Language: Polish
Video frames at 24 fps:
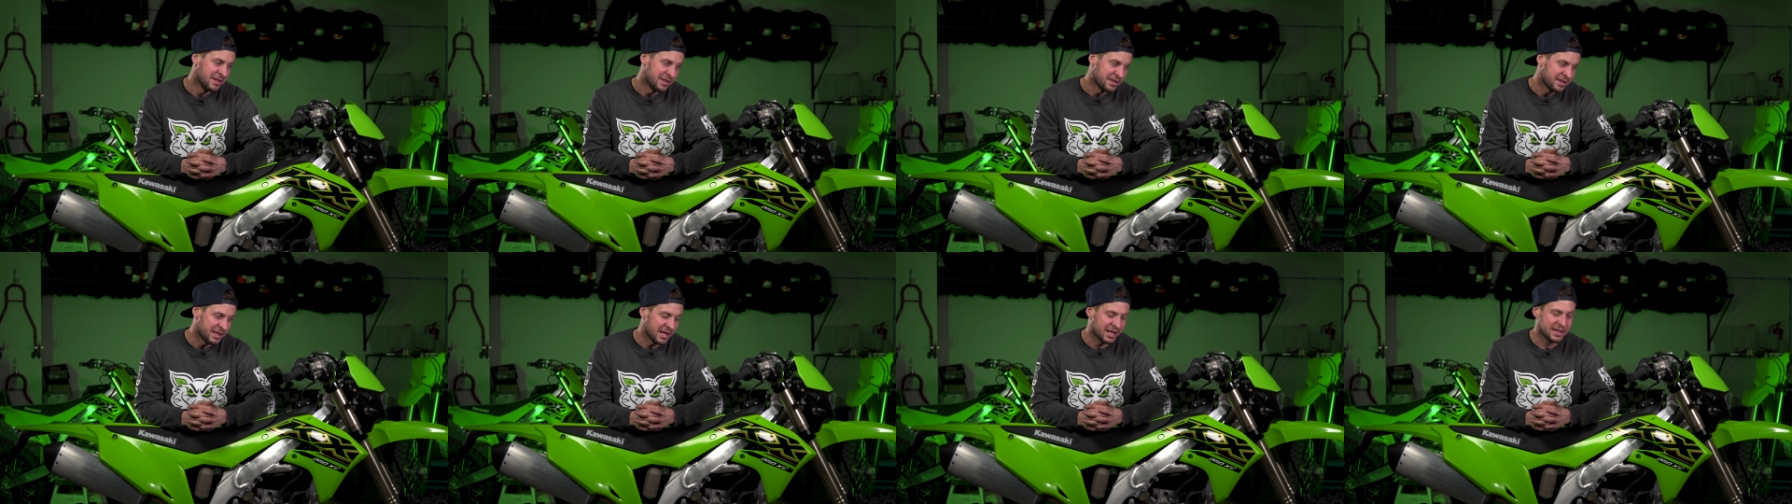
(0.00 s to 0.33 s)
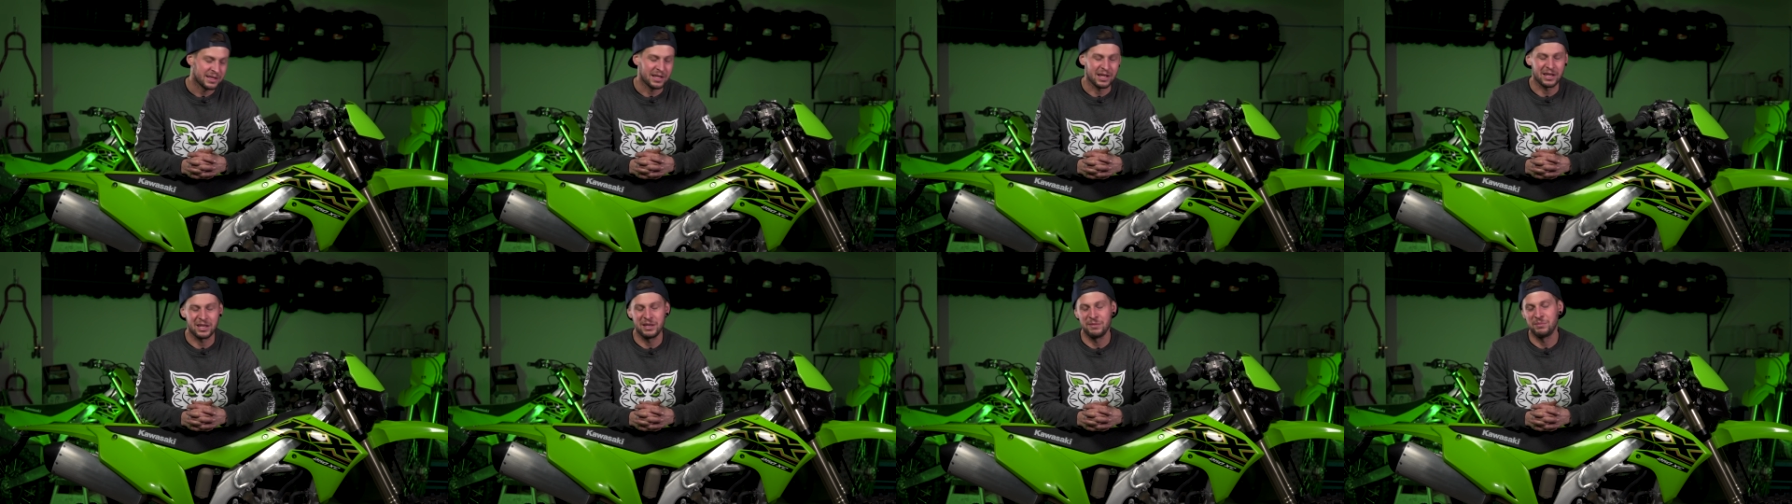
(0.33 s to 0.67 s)

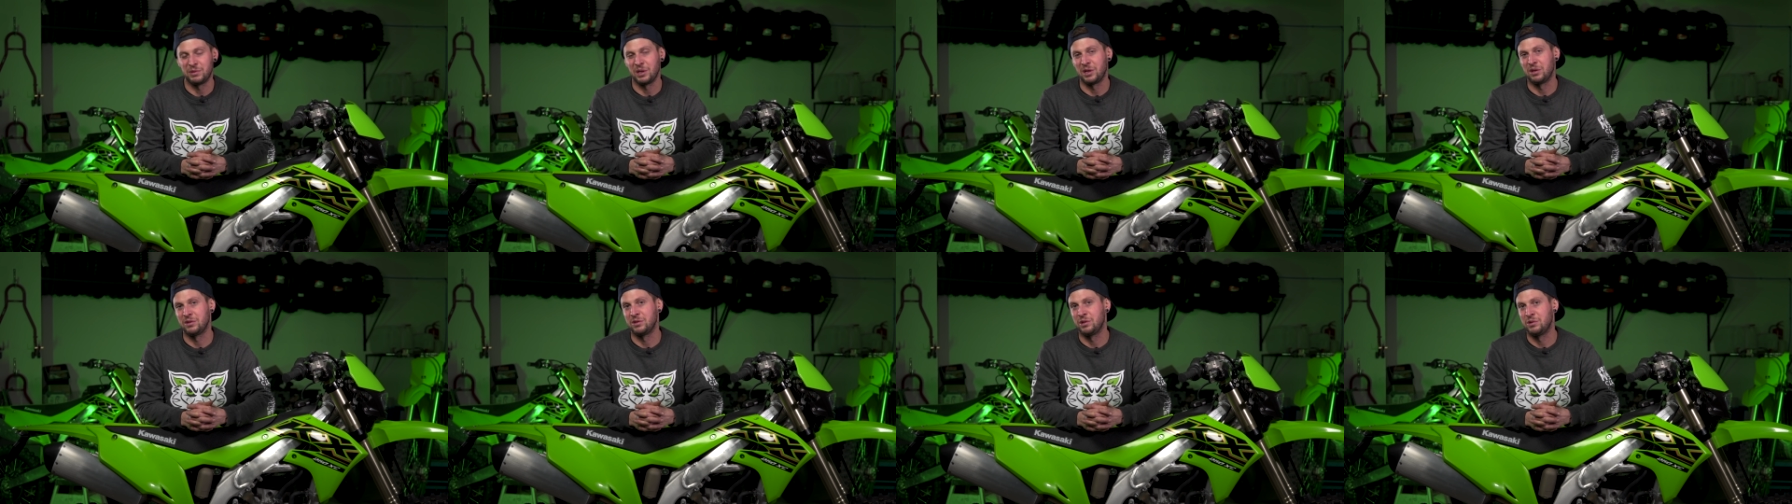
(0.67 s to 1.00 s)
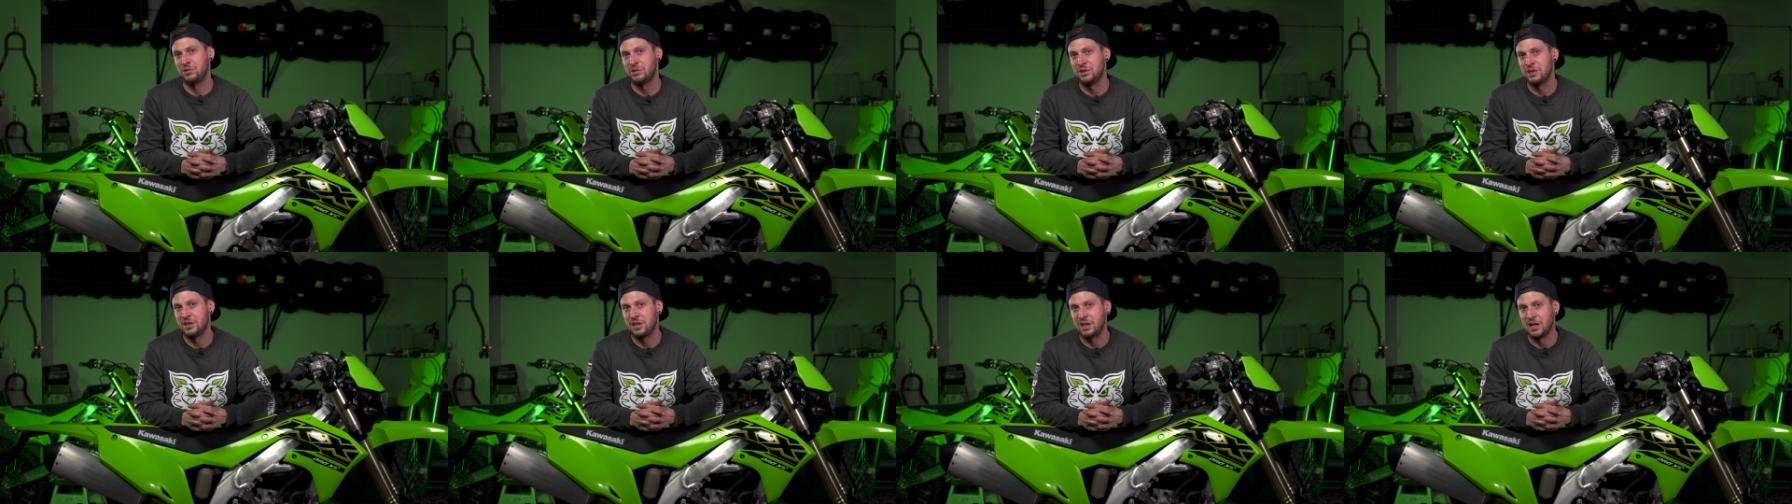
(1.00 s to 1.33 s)
jednak im te
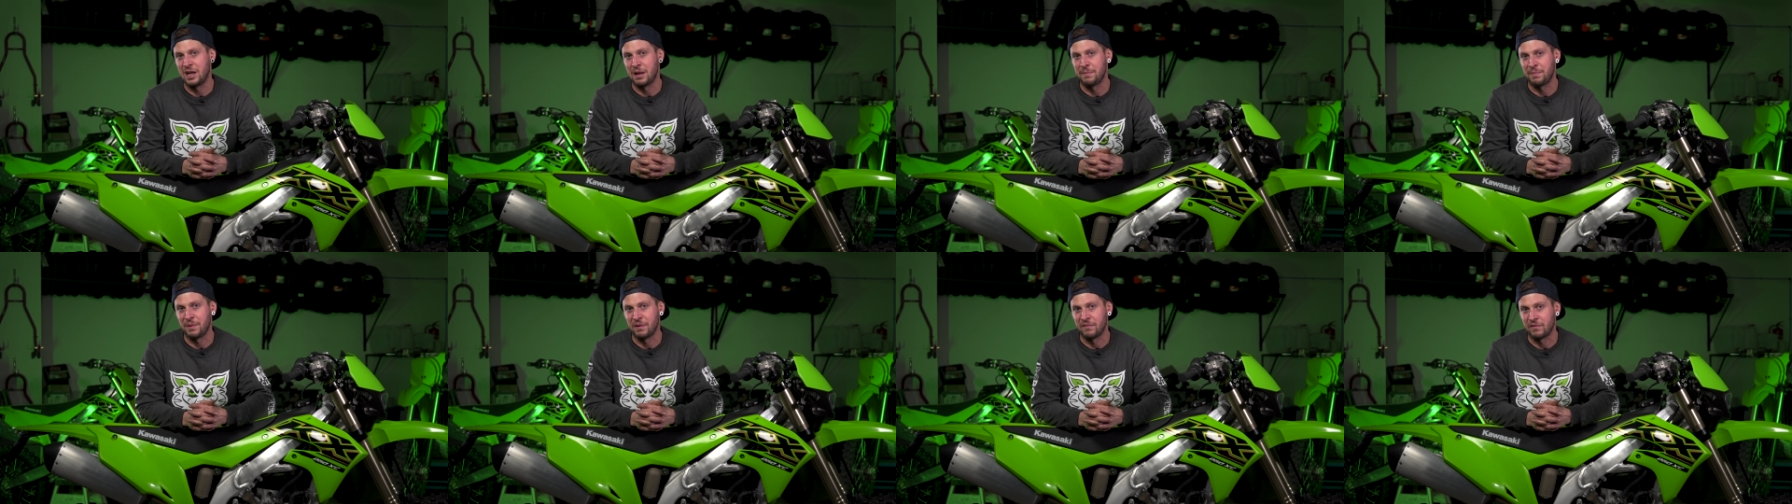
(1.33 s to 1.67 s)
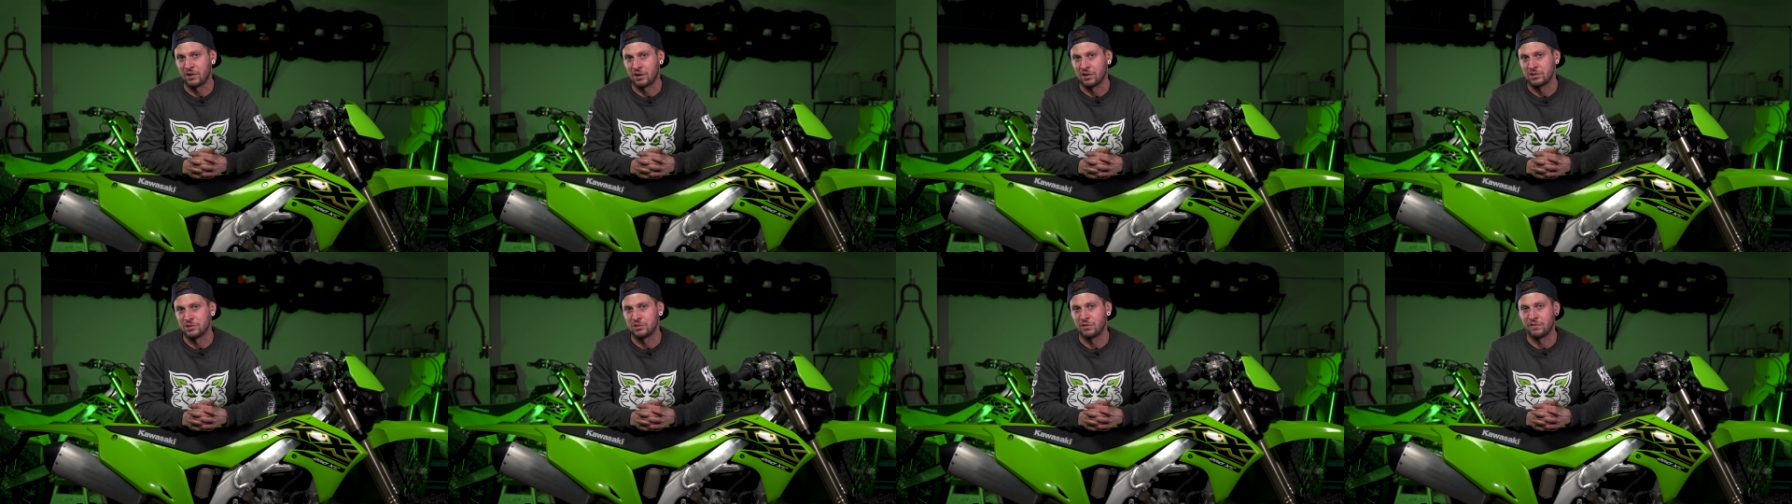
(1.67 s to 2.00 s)
rozruszniki lepiej
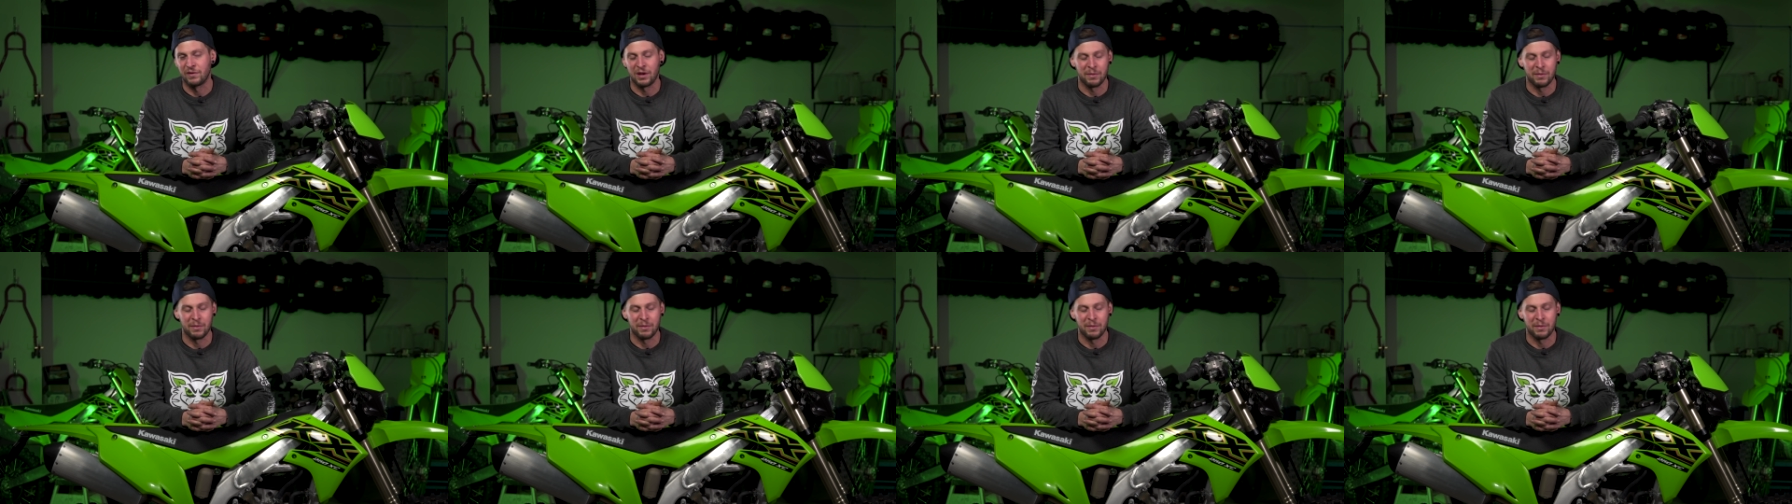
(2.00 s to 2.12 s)
wychodzą.